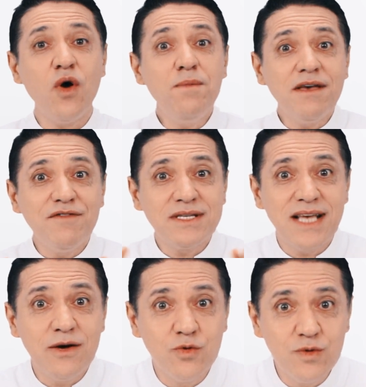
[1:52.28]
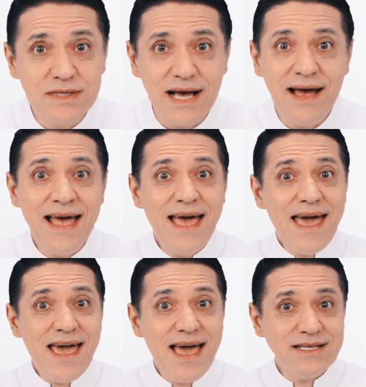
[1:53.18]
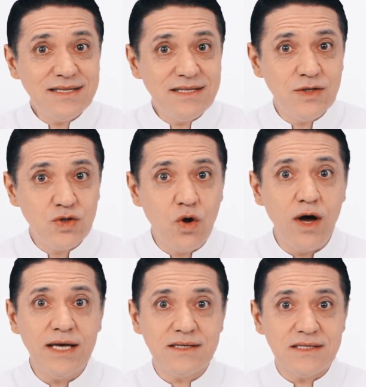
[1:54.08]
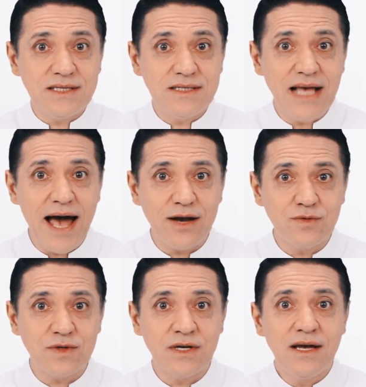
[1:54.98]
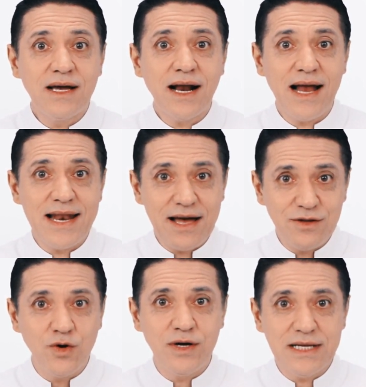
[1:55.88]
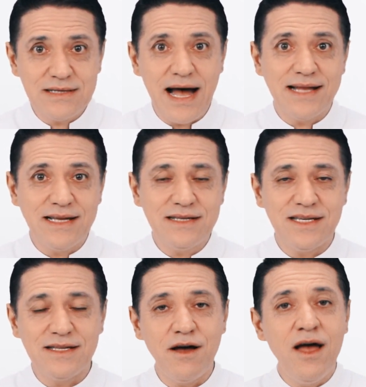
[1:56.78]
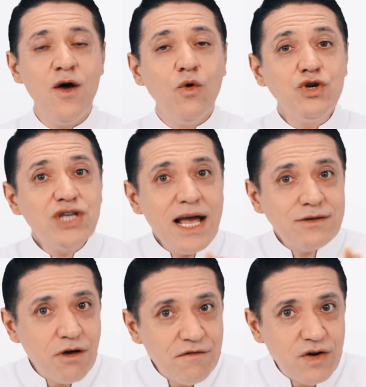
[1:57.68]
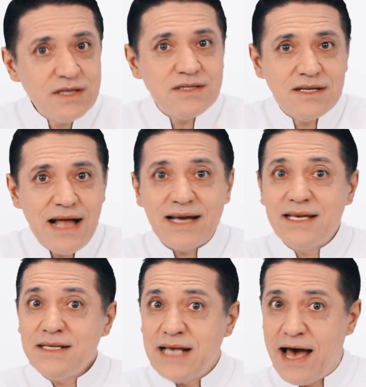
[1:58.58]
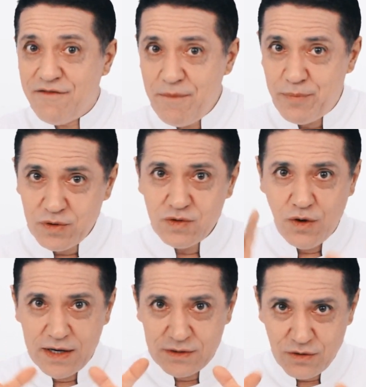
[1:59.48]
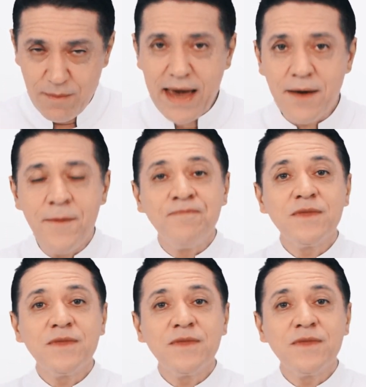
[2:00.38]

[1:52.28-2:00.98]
Como que você usa estes dois sérums clareadores da adatina? O jeito que eu vou ensinar aqui serve para os dois, tudo bem?